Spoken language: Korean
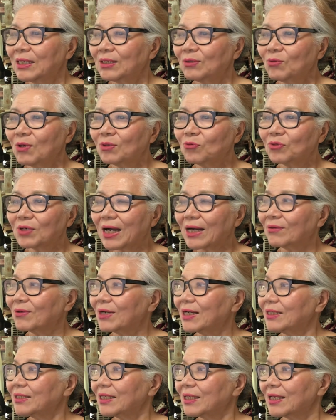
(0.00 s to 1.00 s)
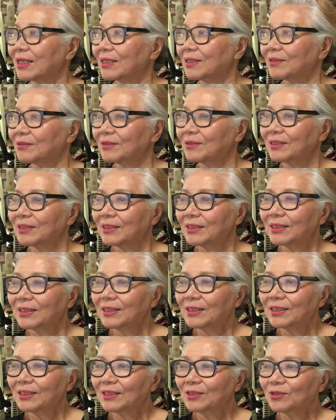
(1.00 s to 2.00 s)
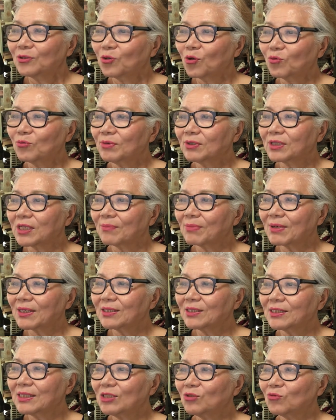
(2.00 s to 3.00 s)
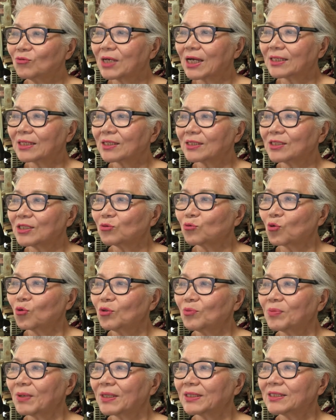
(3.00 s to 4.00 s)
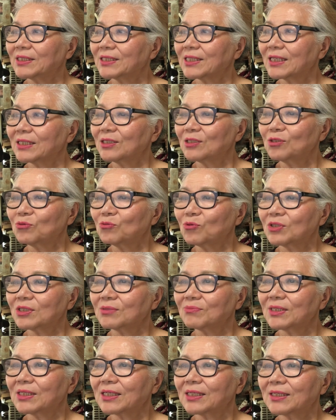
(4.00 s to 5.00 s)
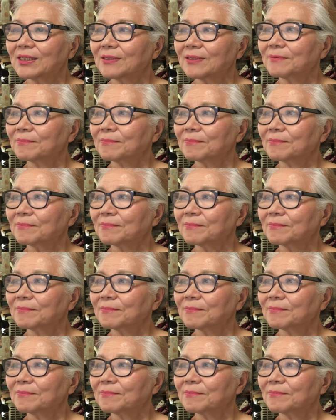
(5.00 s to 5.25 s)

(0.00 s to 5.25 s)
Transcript: 외국 관광객에게는 요금을 더 받는 이중 가격제를 도입한 식당이 늘고 있습니다.